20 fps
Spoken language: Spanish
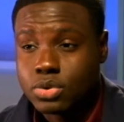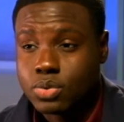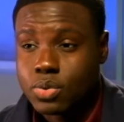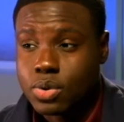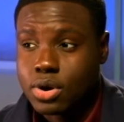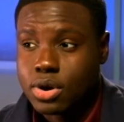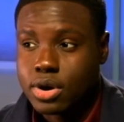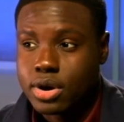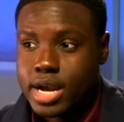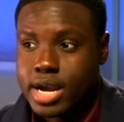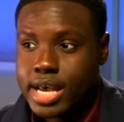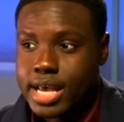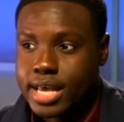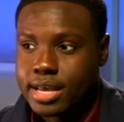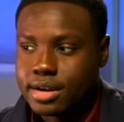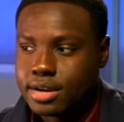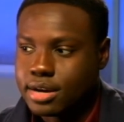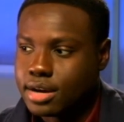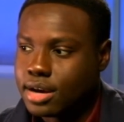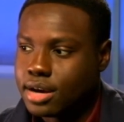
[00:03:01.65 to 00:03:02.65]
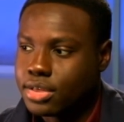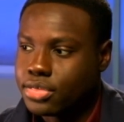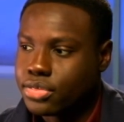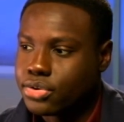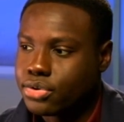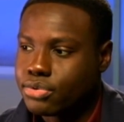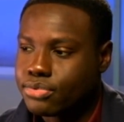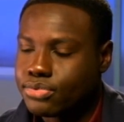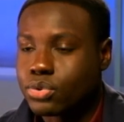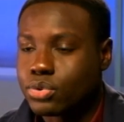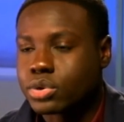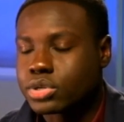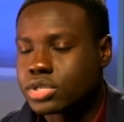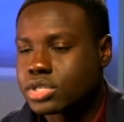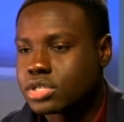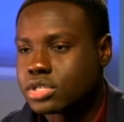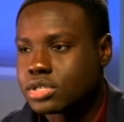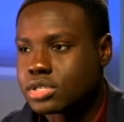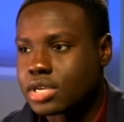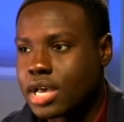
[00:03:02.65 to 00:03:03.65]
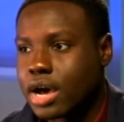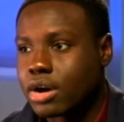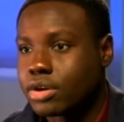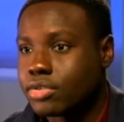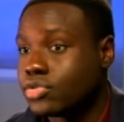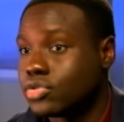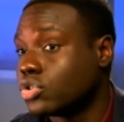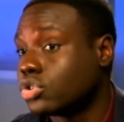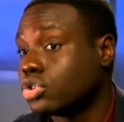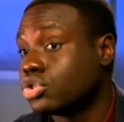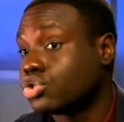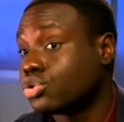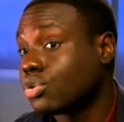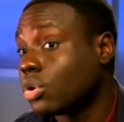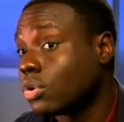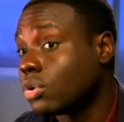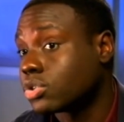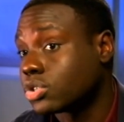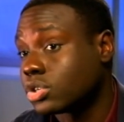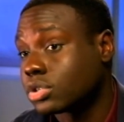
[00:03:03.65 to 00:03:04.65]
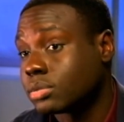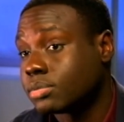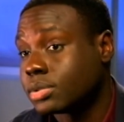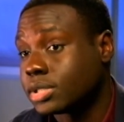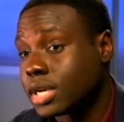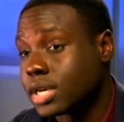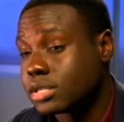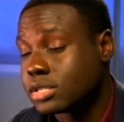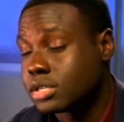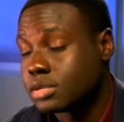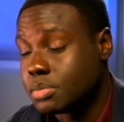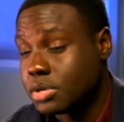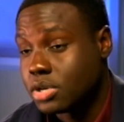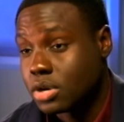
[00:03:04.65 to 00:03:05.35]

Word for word: o al menos de quién crees que eres y otras